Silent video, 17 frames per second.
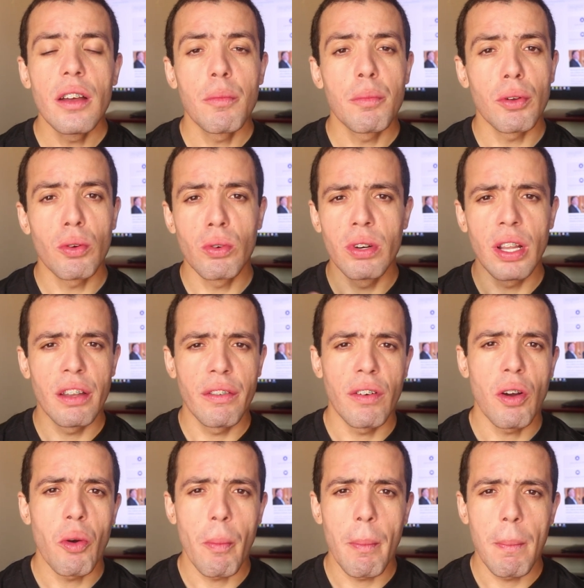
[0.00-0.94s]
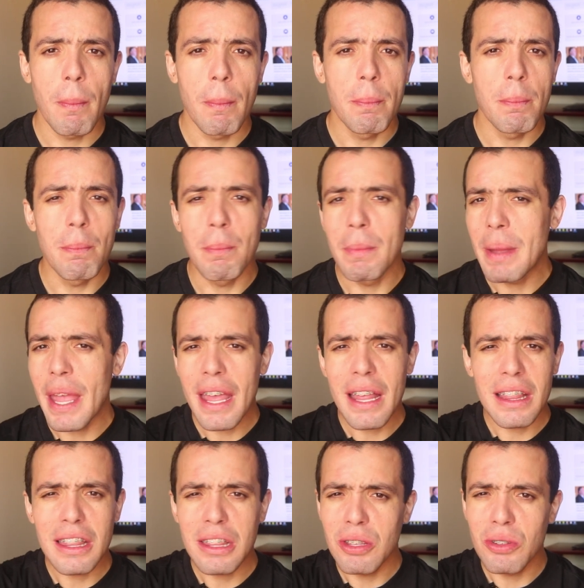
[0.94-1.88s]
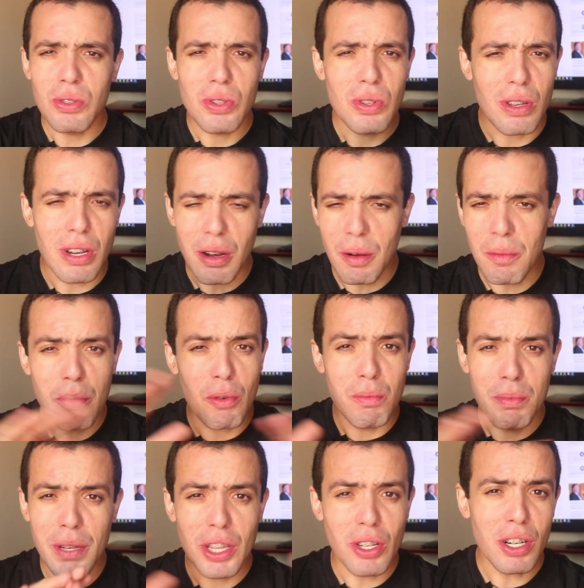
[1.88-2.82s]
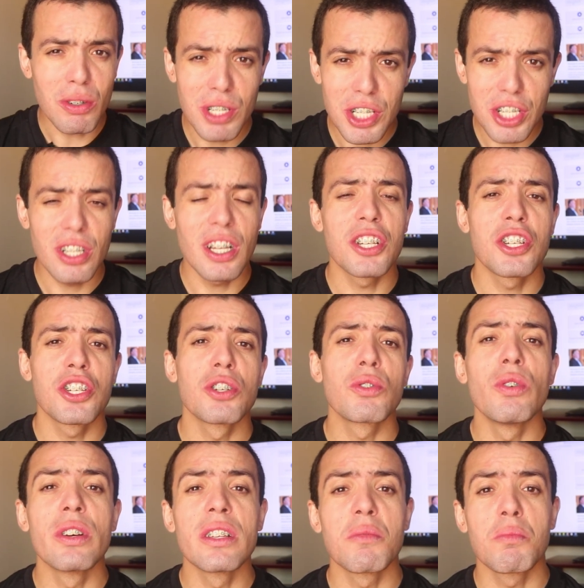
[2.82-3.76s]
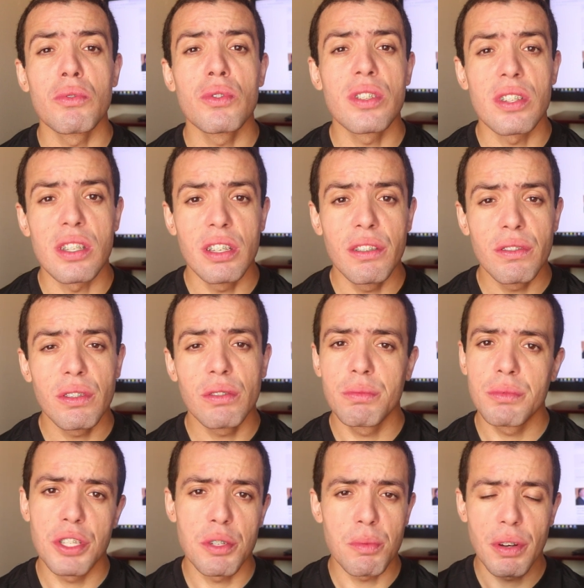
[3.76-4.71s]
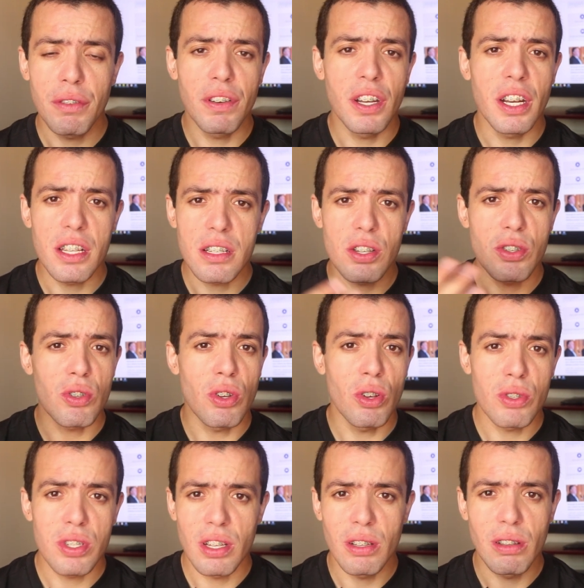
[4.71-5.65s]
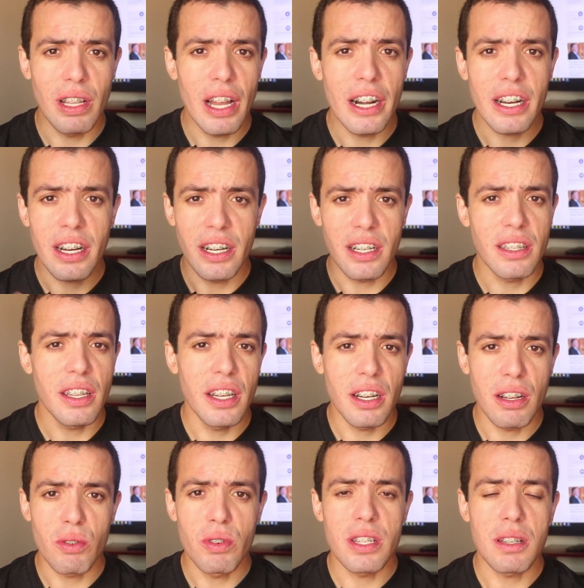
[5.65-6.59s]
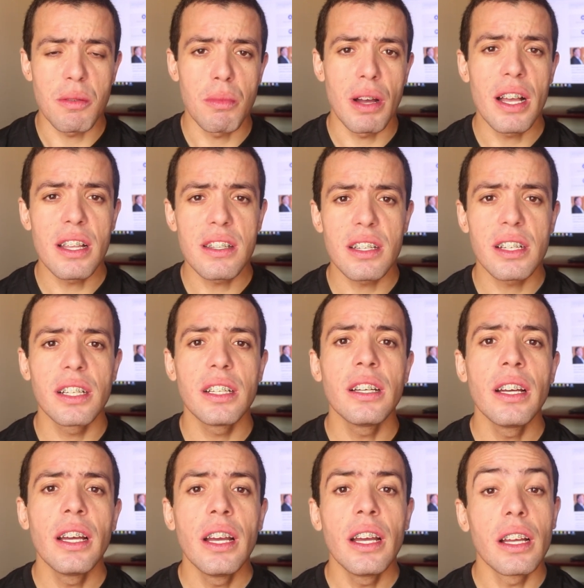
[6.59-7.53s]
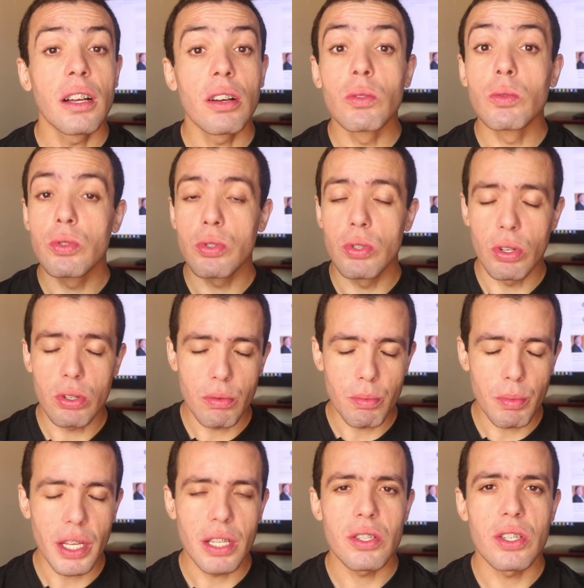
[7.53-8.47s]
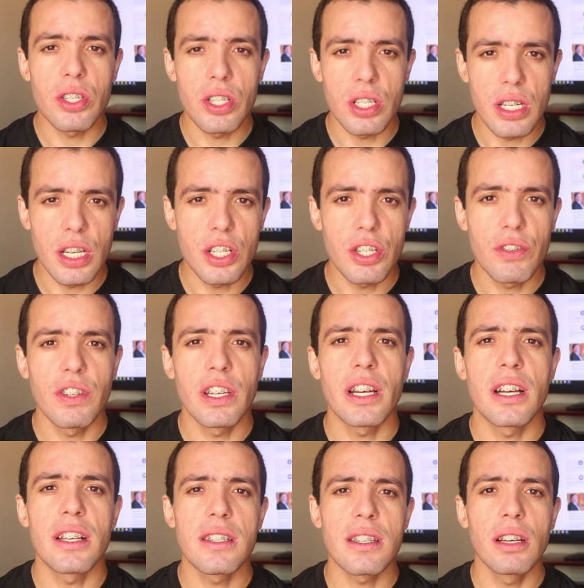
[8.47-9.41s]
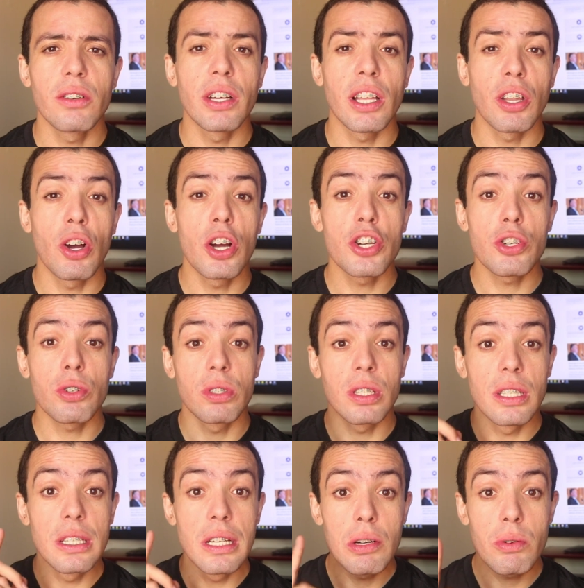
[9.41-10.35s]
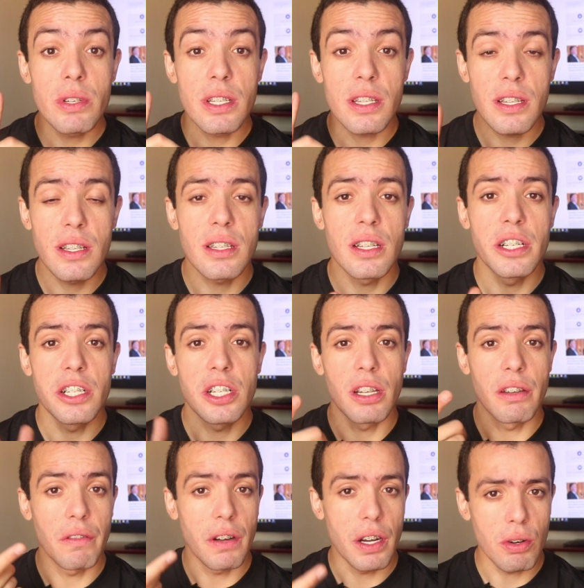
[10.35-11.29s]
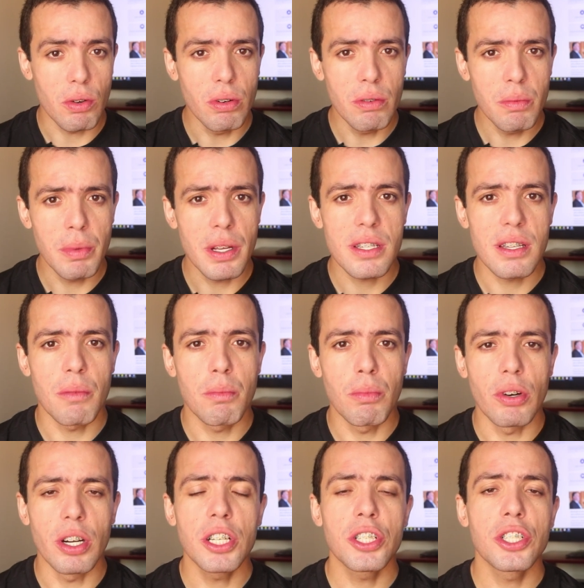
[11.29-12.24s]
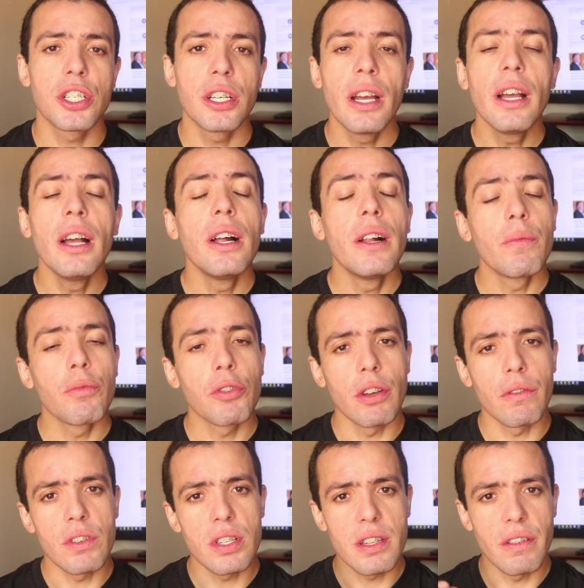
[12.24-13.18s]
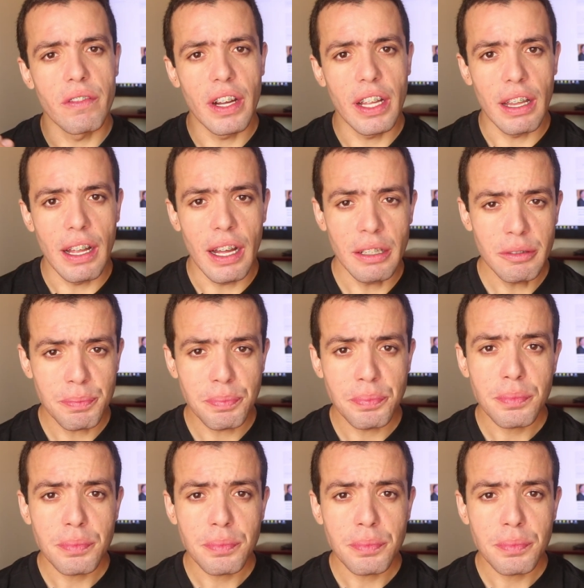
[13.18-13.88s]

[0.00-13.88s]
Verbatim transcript: Procure levar um menos, a menor quantidade de coisa possível, de preferência só o celular, carteira, coisa básica, os documentos de identificação. É lógico, não esquecer de levar o passaporte. Então você vai lá,